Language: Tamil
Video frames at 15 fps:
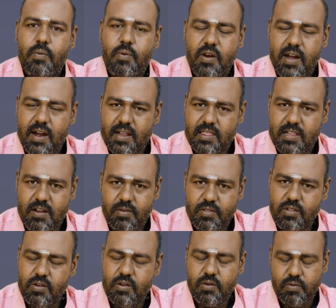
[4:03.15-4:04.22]
ஒரு இடத்துல
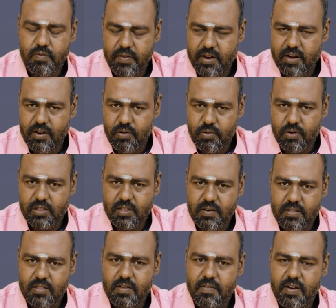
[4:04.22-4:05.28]
வந்து வீடு
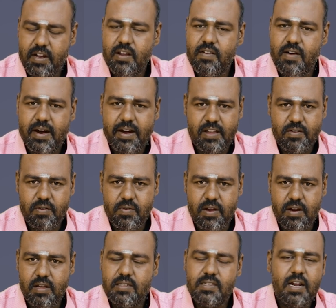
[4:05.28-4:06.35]
இன்னொருத்தர் வந்து வீட்டுக்கு வாடகைக்கு வருவார்